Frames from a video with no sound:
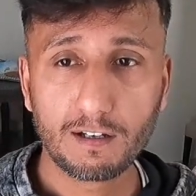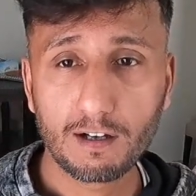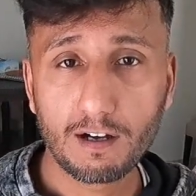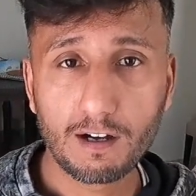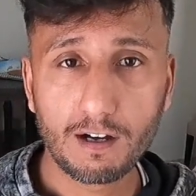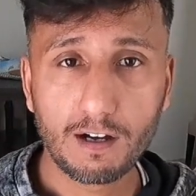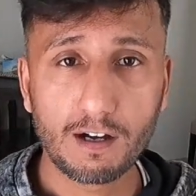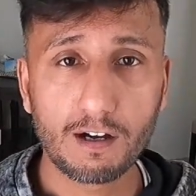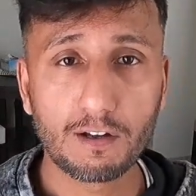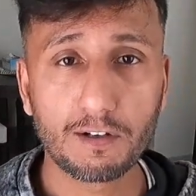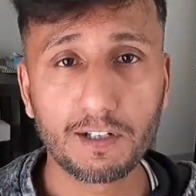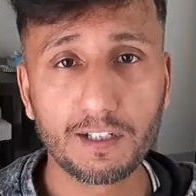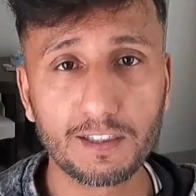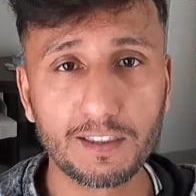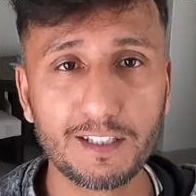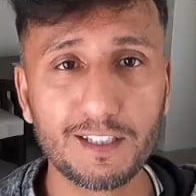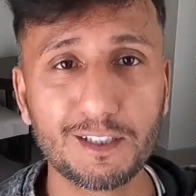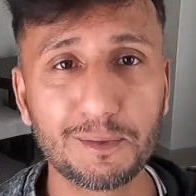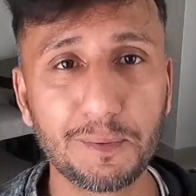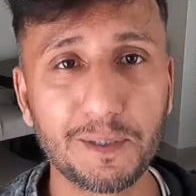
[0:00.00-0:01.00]
कहाँ और
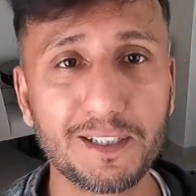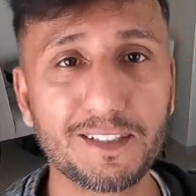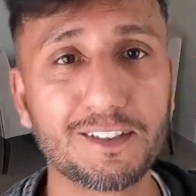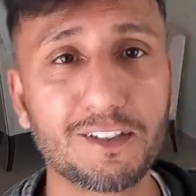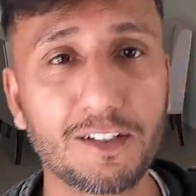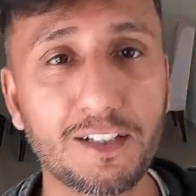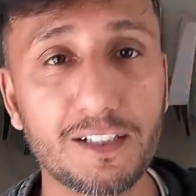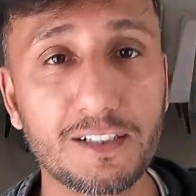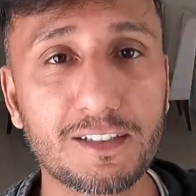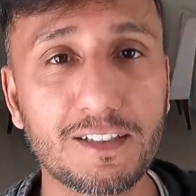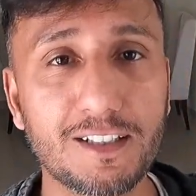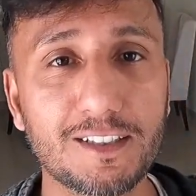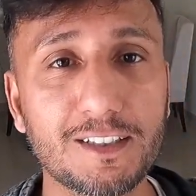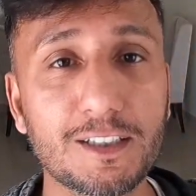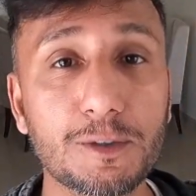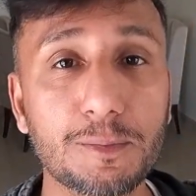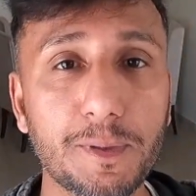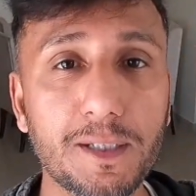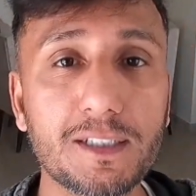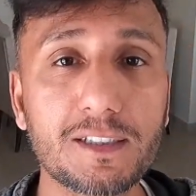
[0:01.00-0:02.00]
कितनी स्पेस है और किस तरह
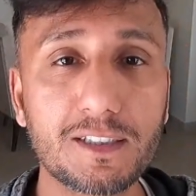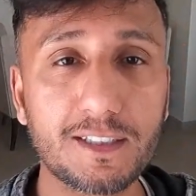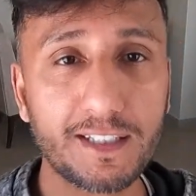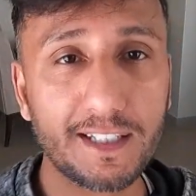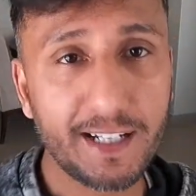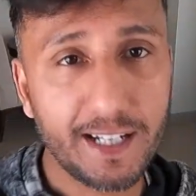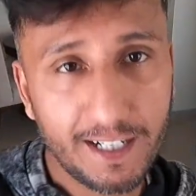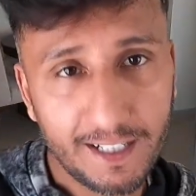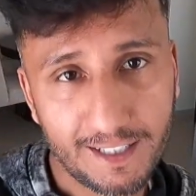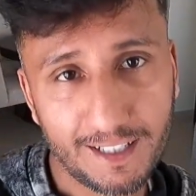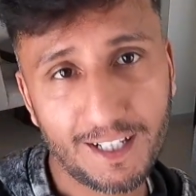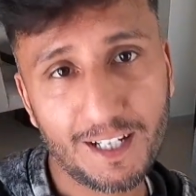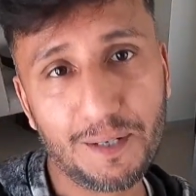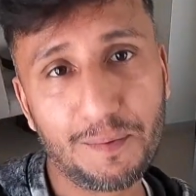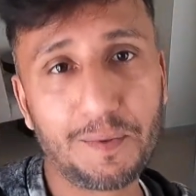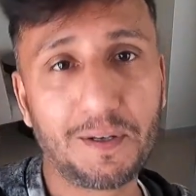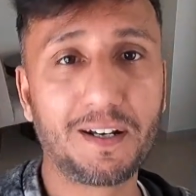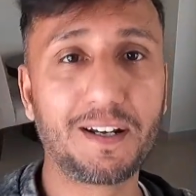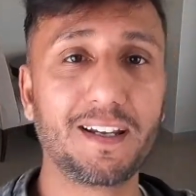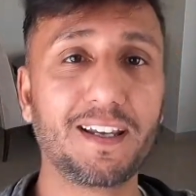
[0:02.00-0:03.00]
से स्पेस क्रिएट
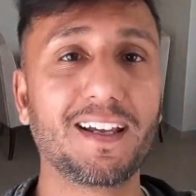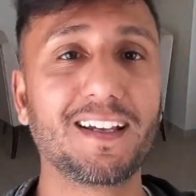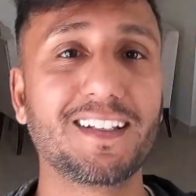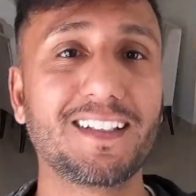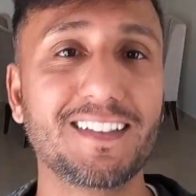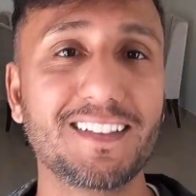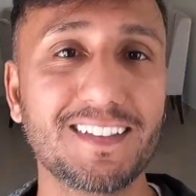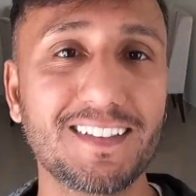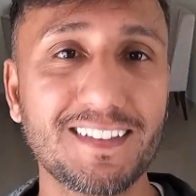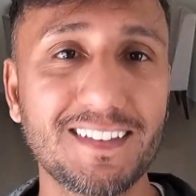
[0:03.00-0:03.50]
करनी पड़ रही है